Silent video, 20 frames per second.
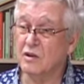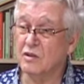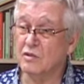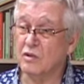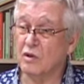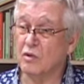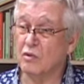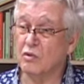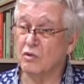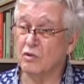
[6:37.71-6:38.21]

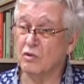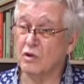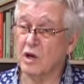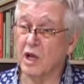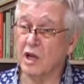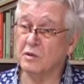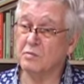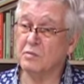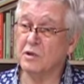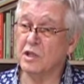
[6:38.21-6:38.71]
seluruh
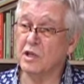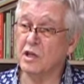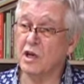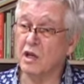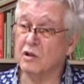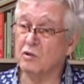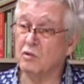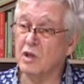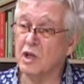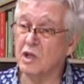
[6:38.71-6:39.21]
karismatik
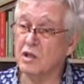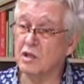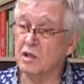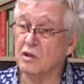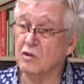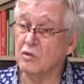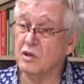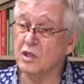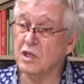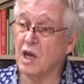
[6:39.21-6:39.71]
Katolik di
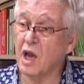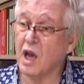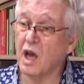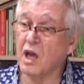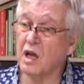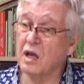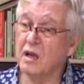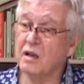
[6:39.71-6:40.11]
dunia.